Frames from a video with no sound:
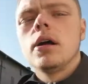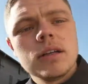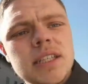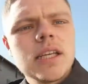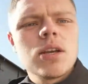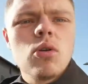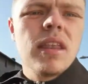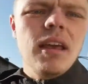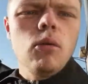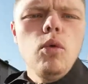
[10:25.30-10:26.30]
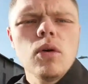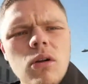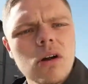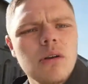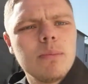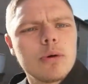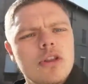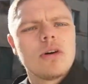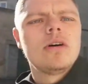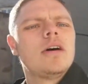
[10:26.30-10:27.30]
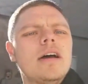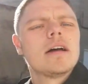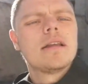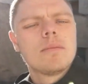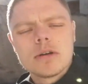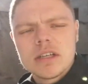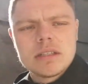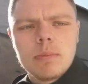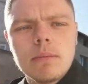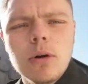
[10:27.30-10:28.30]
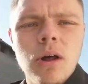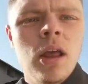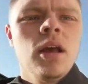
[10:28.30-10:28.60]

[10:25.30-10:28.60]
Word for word: c'est soldé, oulala, là là, le beau temps, regardez-moi ça, c'est pas beau.